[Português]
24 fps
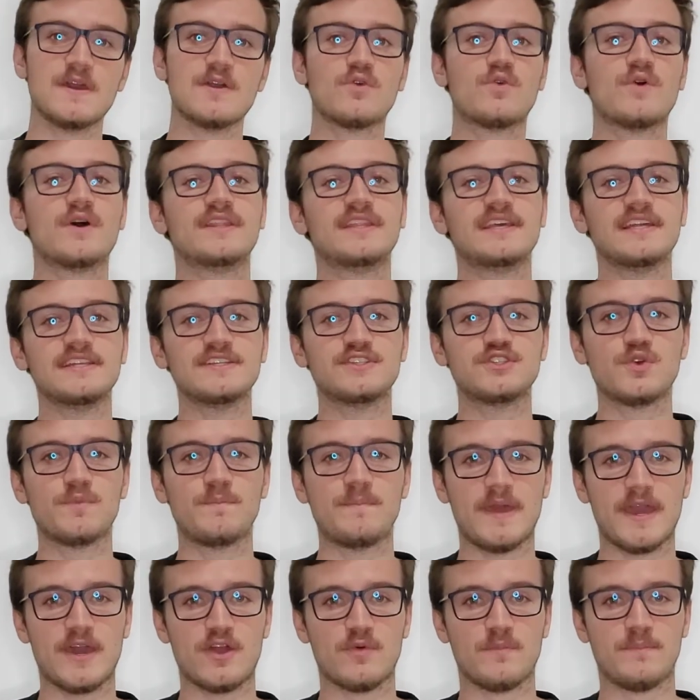Quando ele
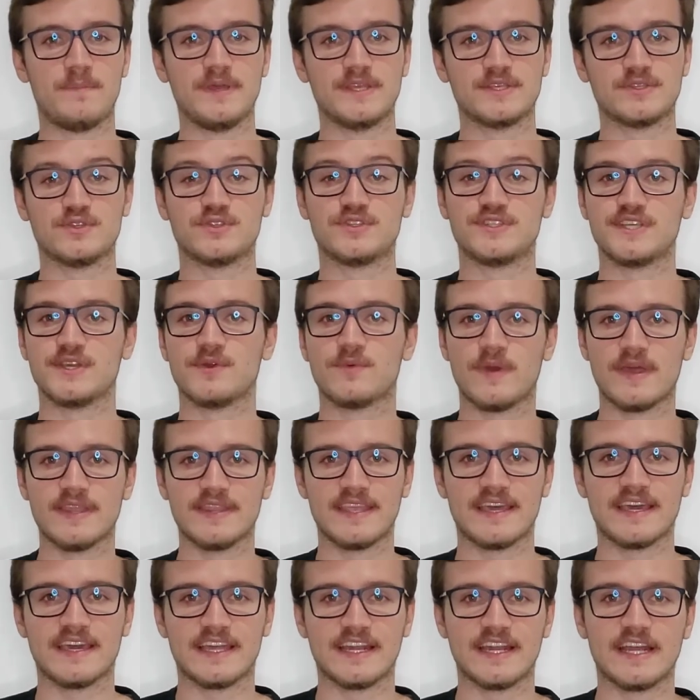supera o peso de
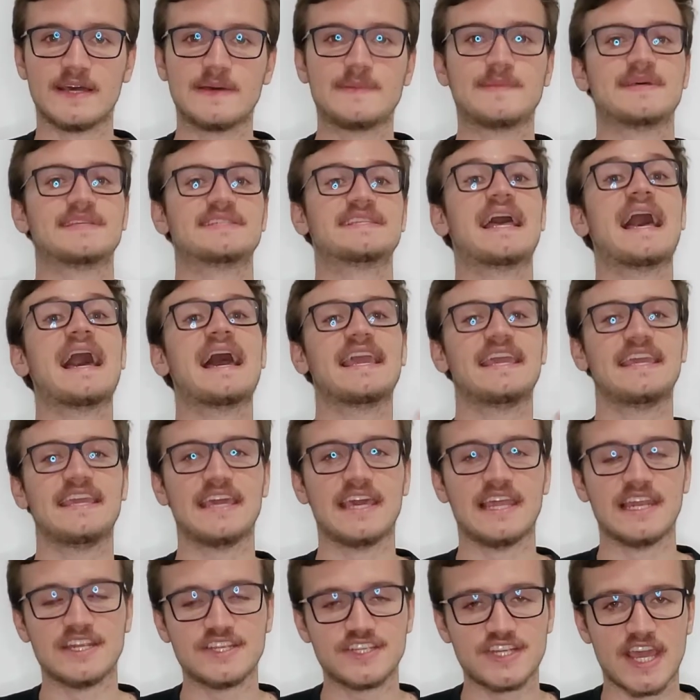50 gramas,
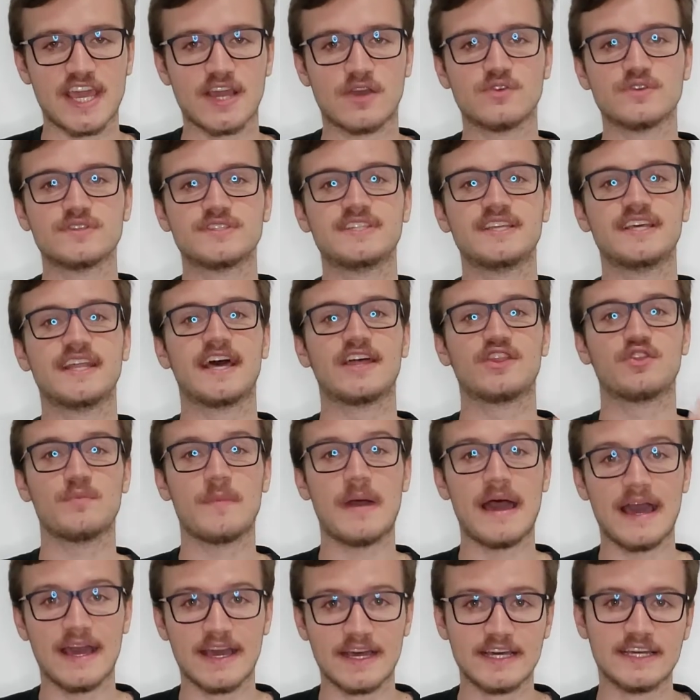aí ele já é considerado
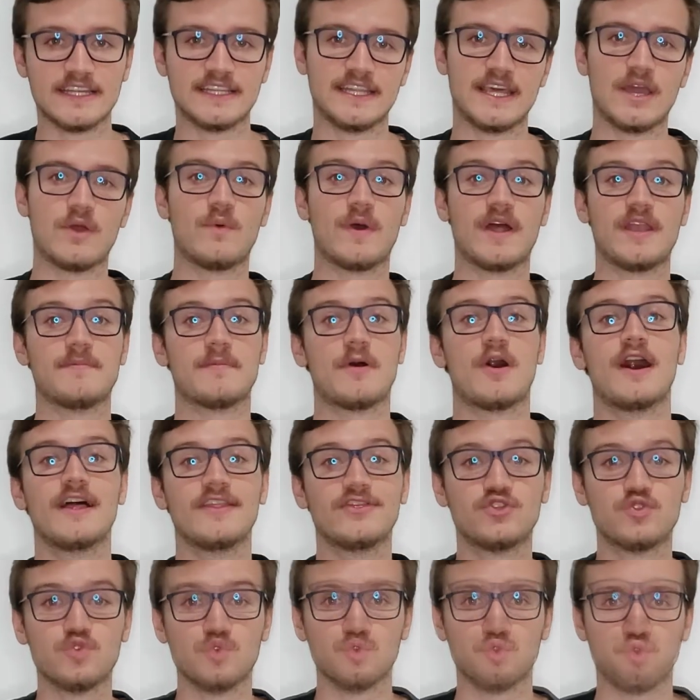uma rã, né, um animal
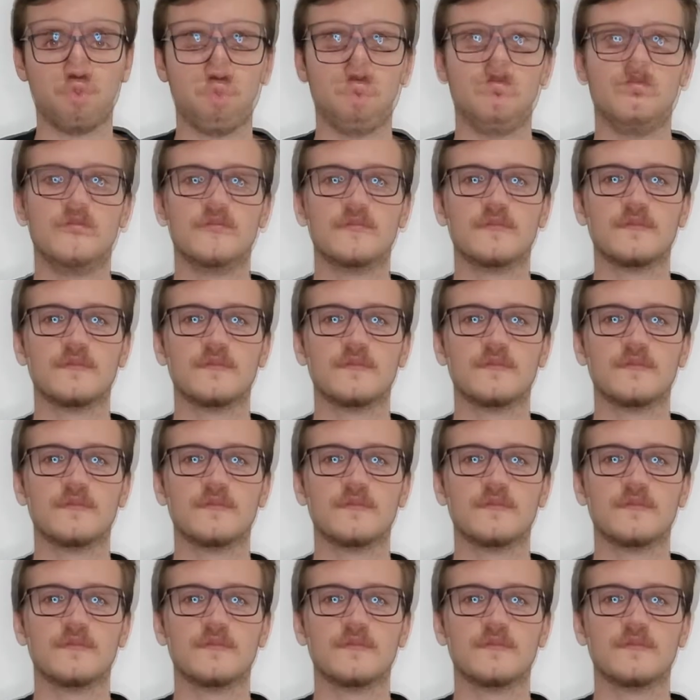adulto.